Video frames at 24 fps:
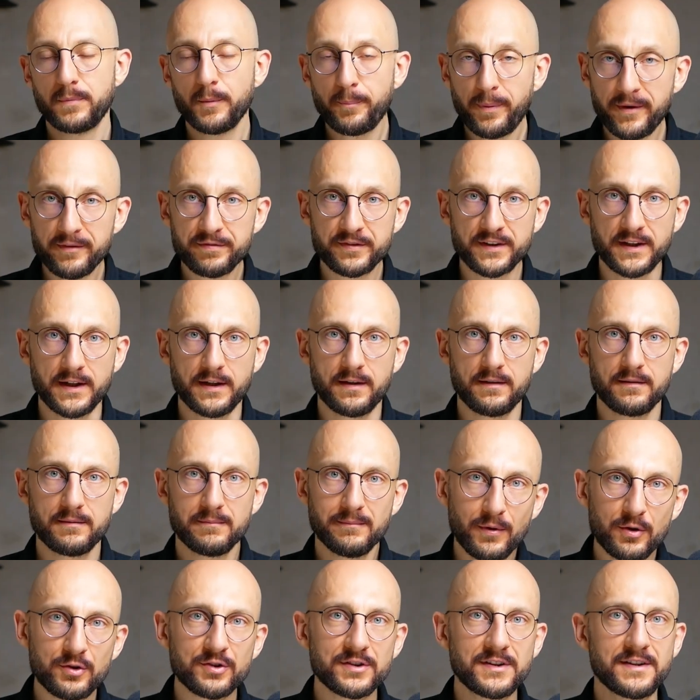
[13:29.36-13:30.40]
Bo pewnie
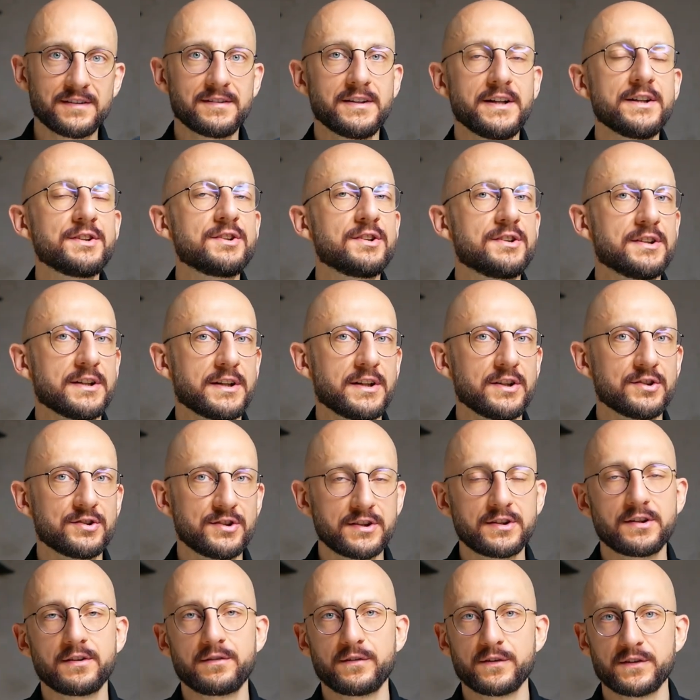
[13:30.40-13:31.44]
można zlecić jakieś
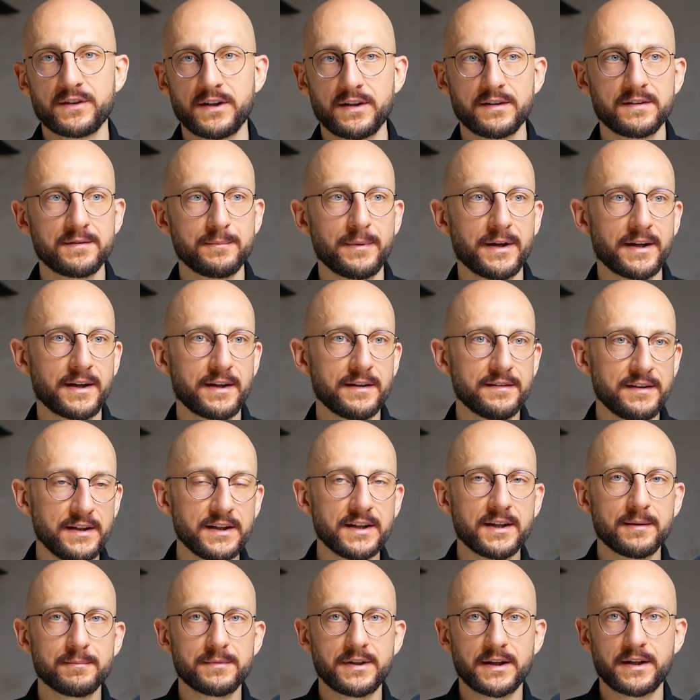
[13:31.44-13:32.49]
rzeczy związane z
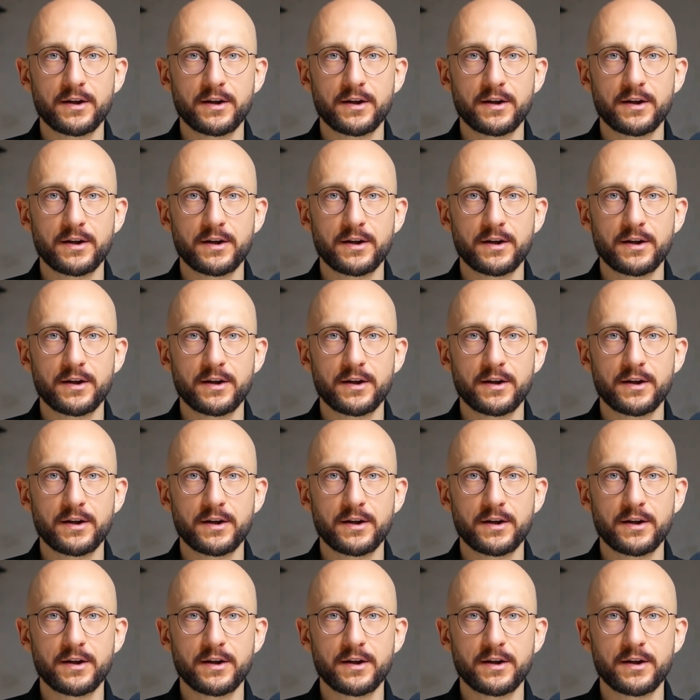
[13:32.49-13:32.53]
marketingiem,